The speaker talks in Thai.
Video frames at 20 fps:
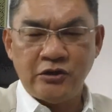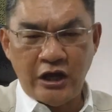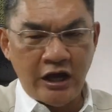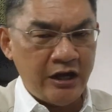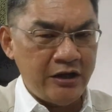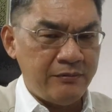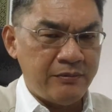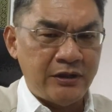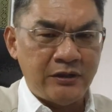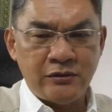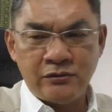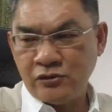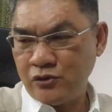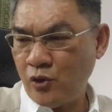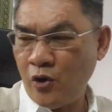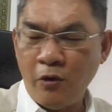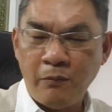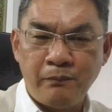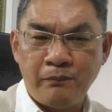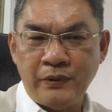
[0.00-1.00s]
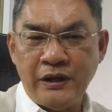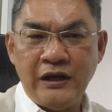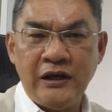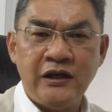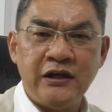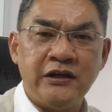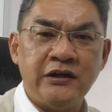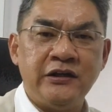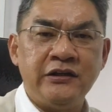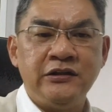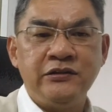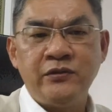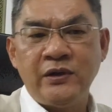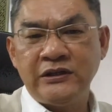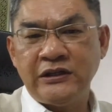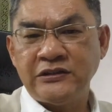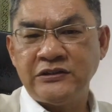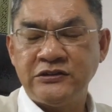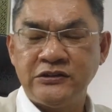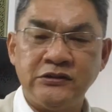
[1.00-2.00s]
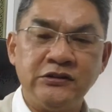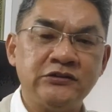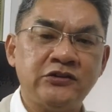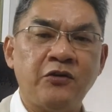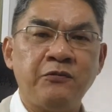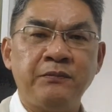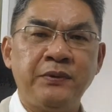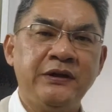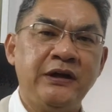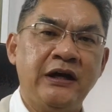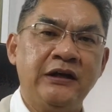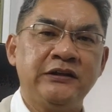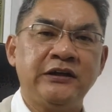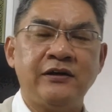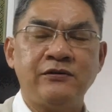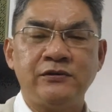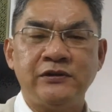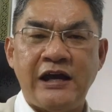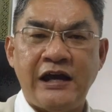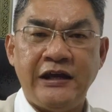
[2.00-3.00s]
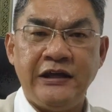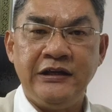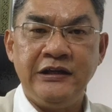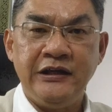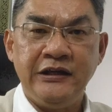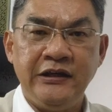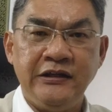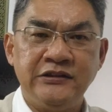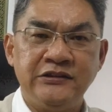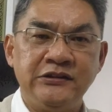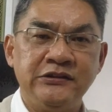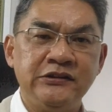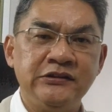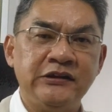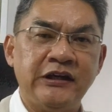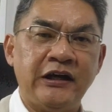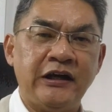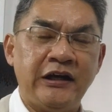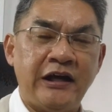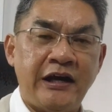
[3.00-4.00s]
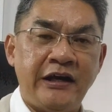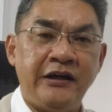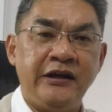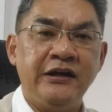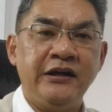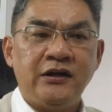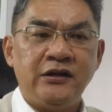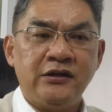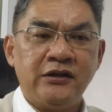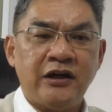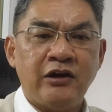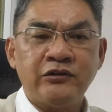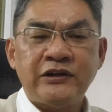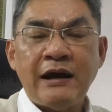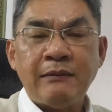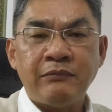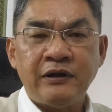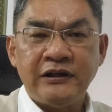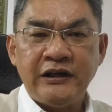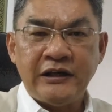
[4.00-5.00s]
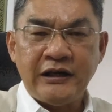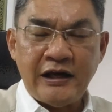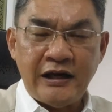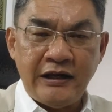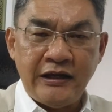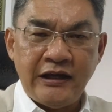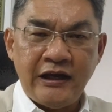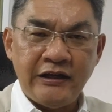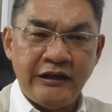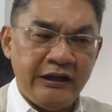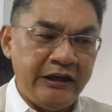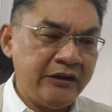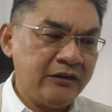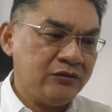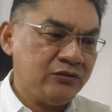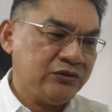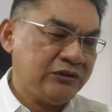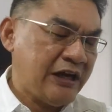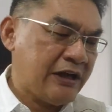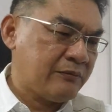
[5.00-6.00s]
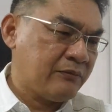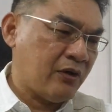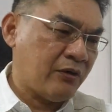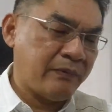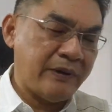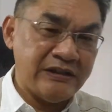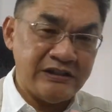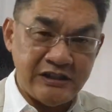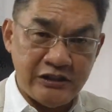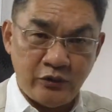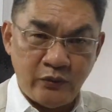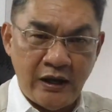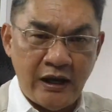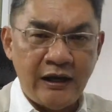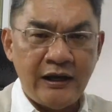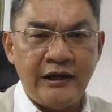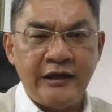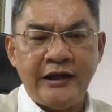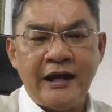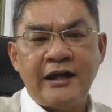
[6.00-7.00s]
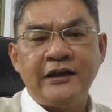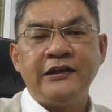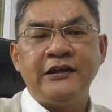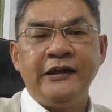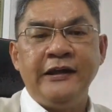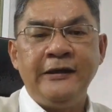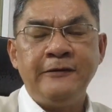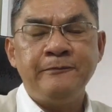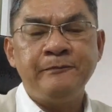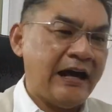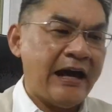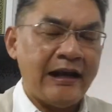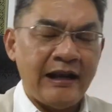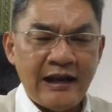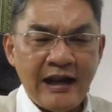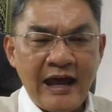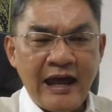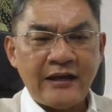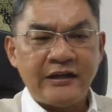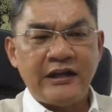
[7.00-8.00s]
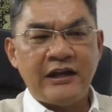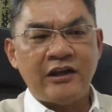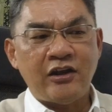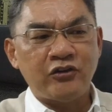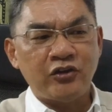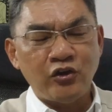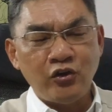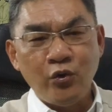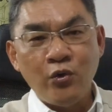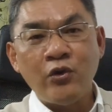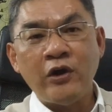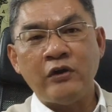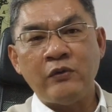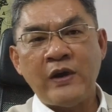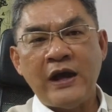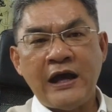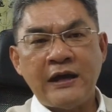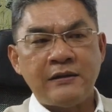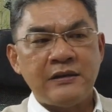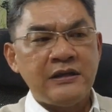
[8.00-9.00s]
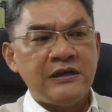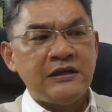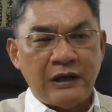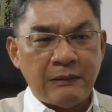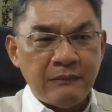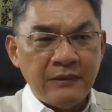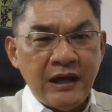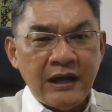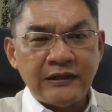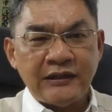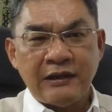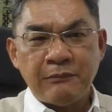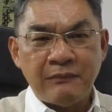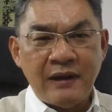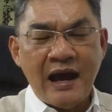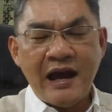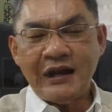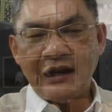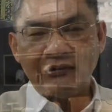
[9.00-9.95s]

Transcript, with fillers: ให้มันครบไปเลยหรือว่าจะซื้อต้องเผื่อเท่าไหร่ดี ซื้อยังไงเออเขาทำกันยังไงอย่างเงี้ยช่างบอกเป็นซีเควนต์เลยนะอย่างเงี้ยอันแรกเนี่ยเราต้องรู้ก่อนว่ากระเบื้องทั้งบ้าน